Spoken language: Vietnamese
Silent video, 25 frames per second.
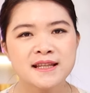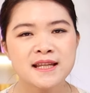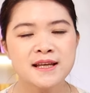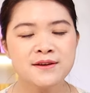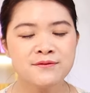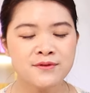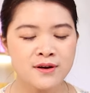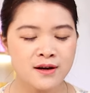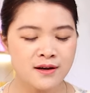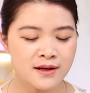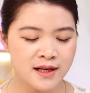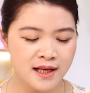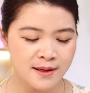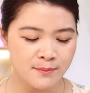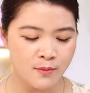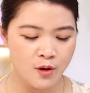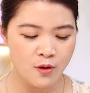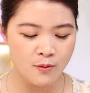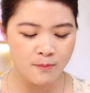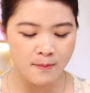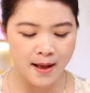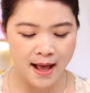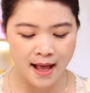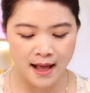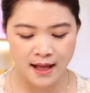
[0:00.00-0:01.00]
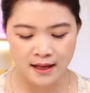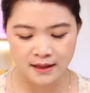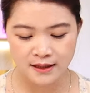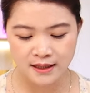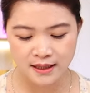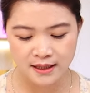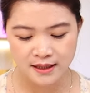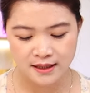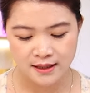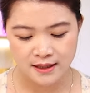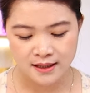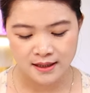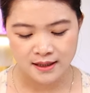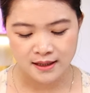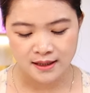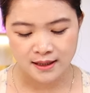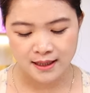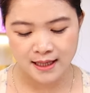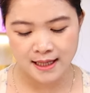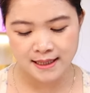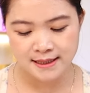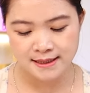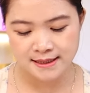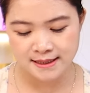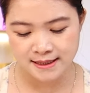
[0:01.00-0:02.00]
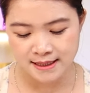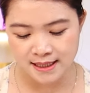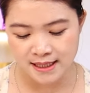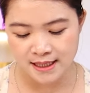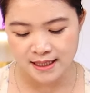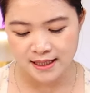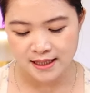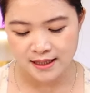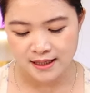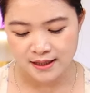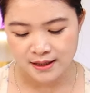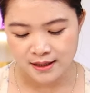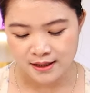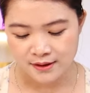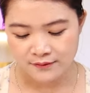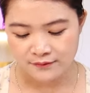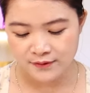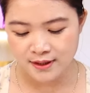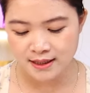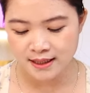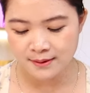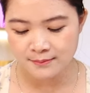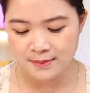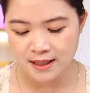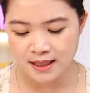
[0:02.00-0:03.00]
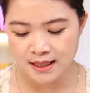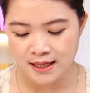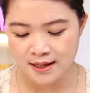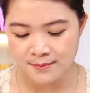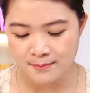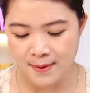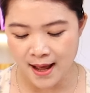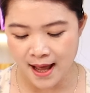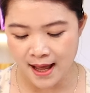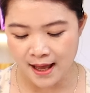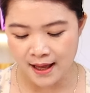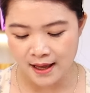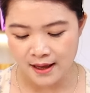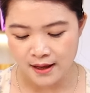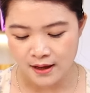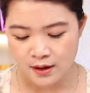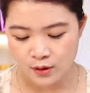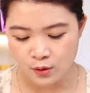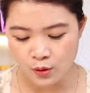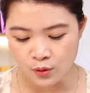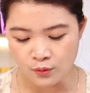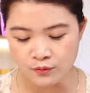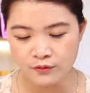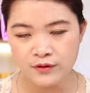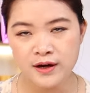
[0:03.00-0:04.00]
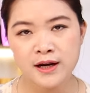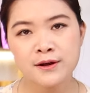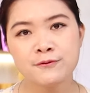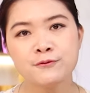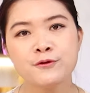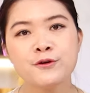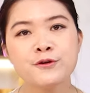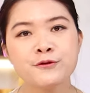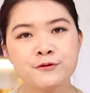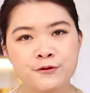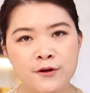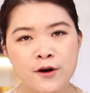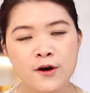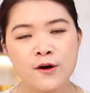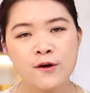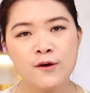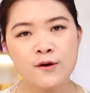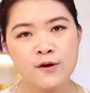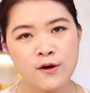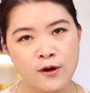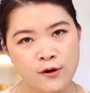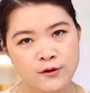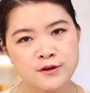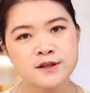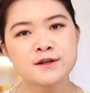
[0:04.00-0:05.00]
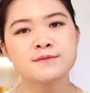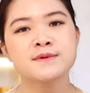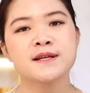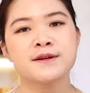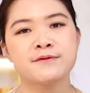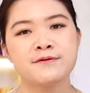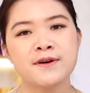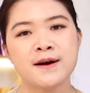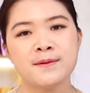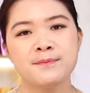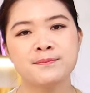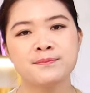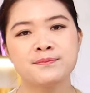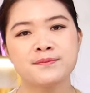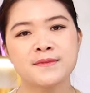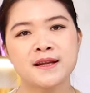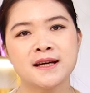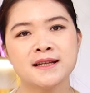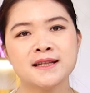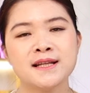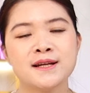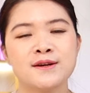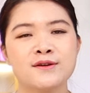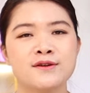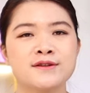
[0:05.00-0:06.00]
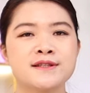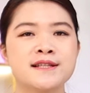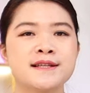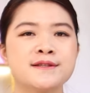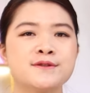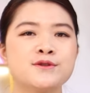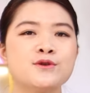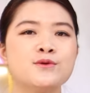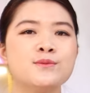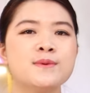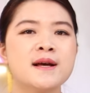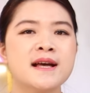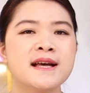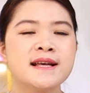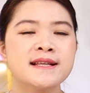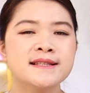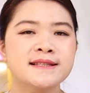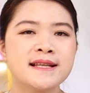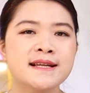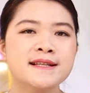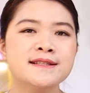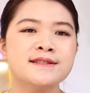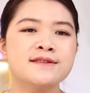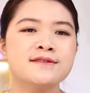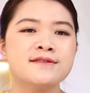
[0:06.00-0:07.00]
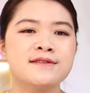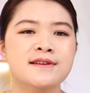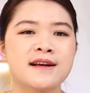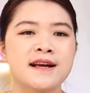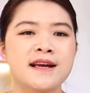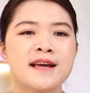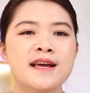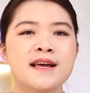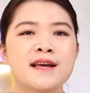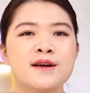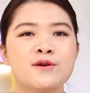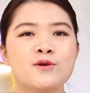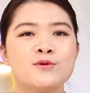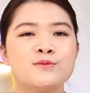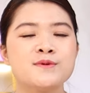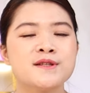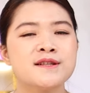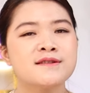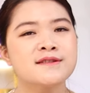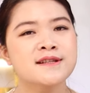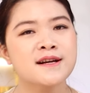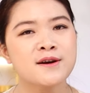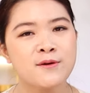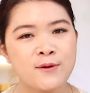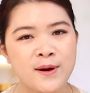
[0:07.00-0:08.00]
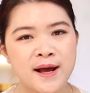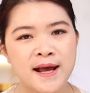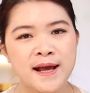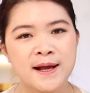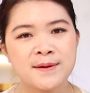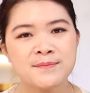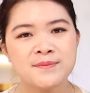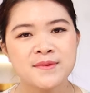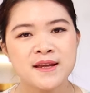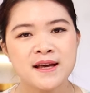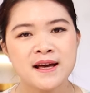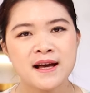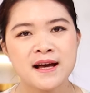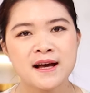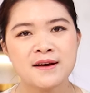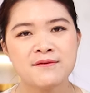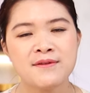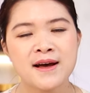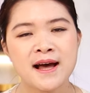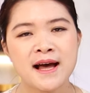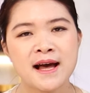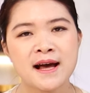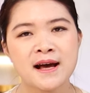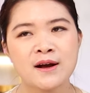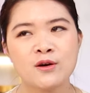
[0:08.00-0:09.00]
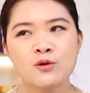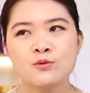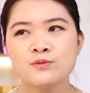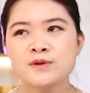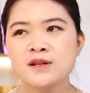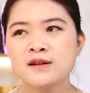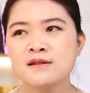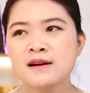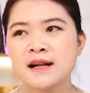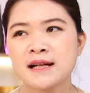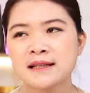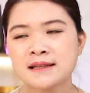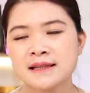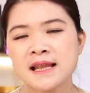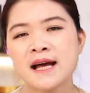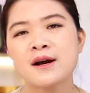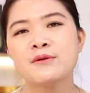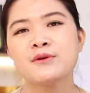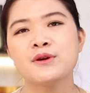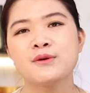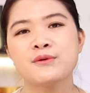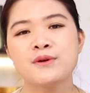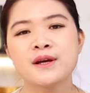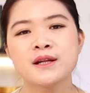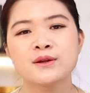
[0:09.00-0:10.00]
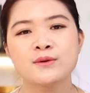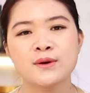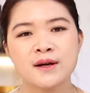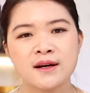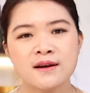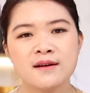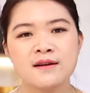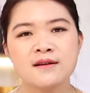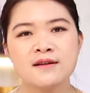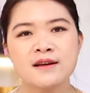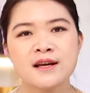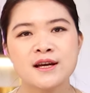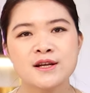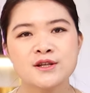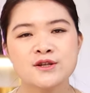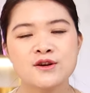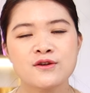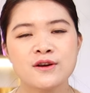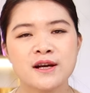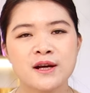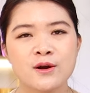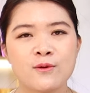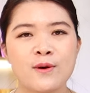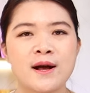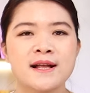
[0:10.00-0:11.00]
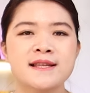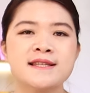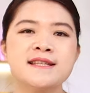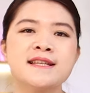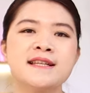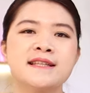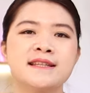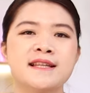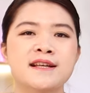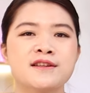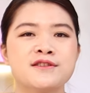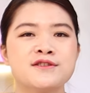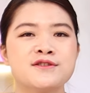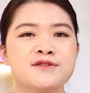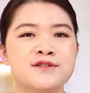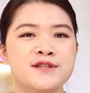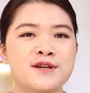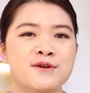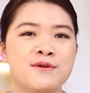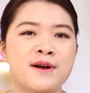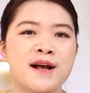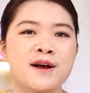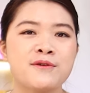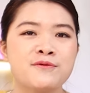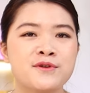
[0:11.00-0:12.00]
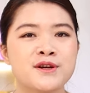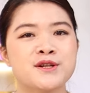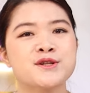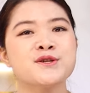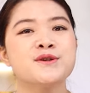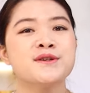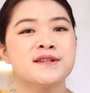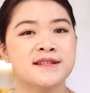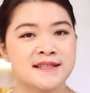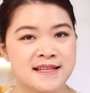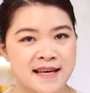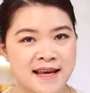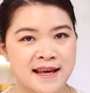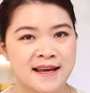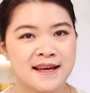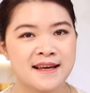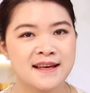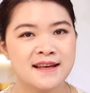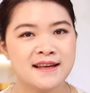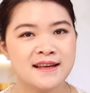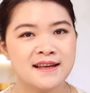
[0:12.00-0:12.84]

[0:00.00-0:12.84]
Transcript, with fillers: Thì với cái bộ ba này, canxi, vitamin D3 cùng với lại phốt pho có trong sản phẩm đấy thì nó sẽ giúp xây dựng cái hệ khung xương chắc khỏe và cũng như là tạo điều kiện thuận lợi cho cái quá trình tăng trưởng chiều cao vượt trội ở trẻ.